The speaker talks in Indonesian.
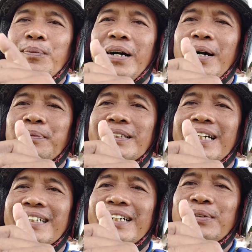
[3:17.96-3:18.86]
maaf
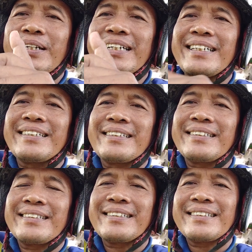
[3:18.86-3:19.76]
segala kekurangan.
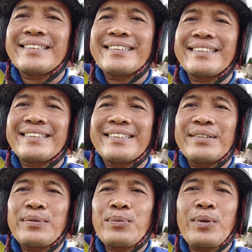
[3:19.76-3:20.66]

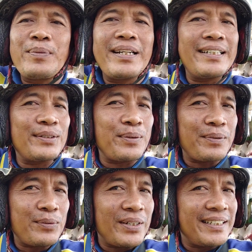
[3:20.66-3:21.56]
Wabillahi taufiq
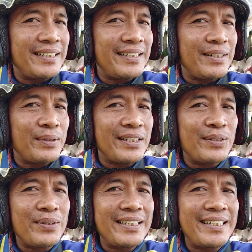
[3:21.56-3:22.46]
wal hidayah wa
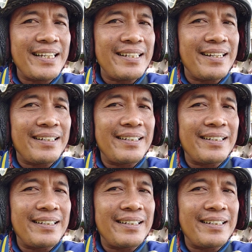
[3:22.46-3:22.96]
wal inayah.